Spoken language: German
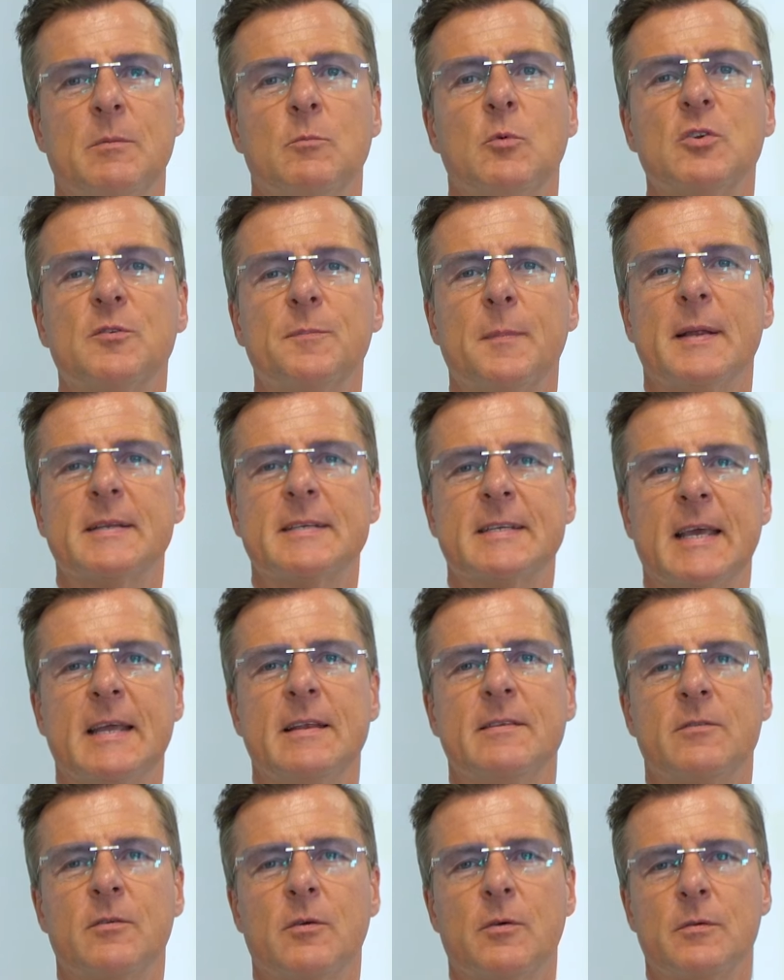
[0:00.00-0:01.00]
Den muss man
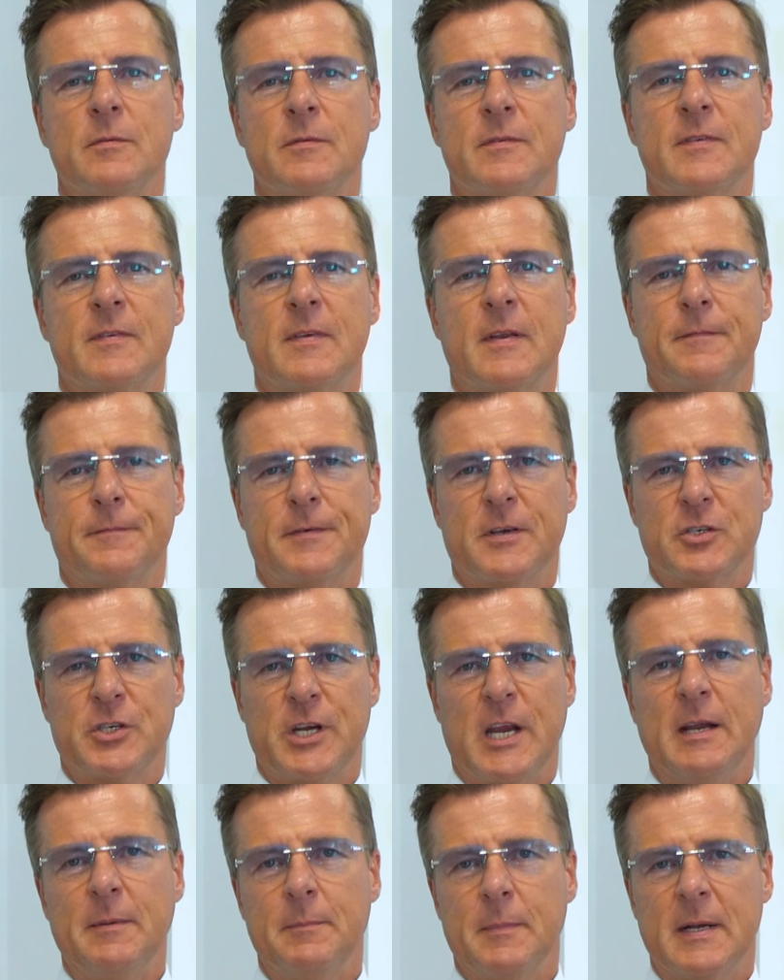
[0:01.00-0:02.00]
kennen, sonst
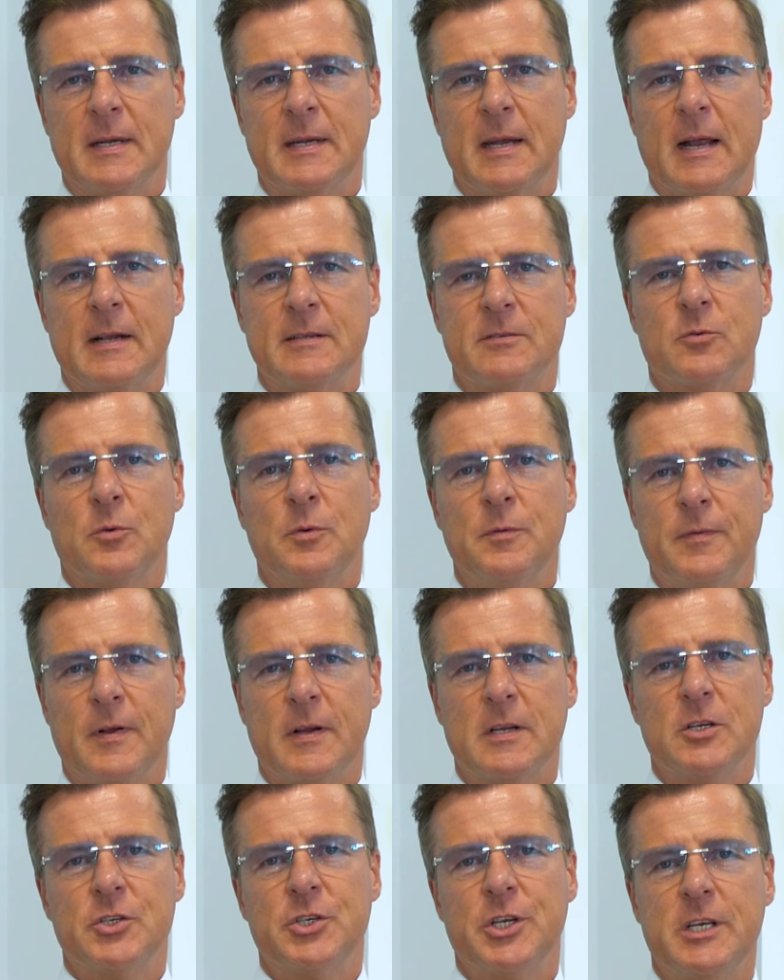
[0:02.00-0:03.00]
verschenkt man als
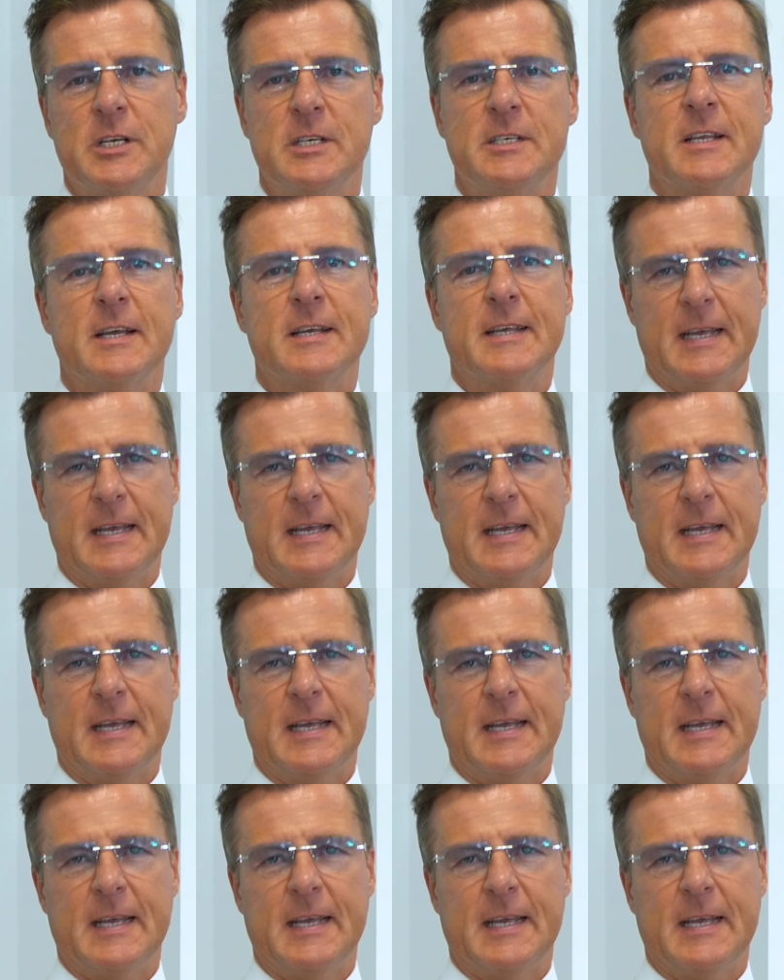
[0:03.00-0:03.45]
Unfallgeschädigter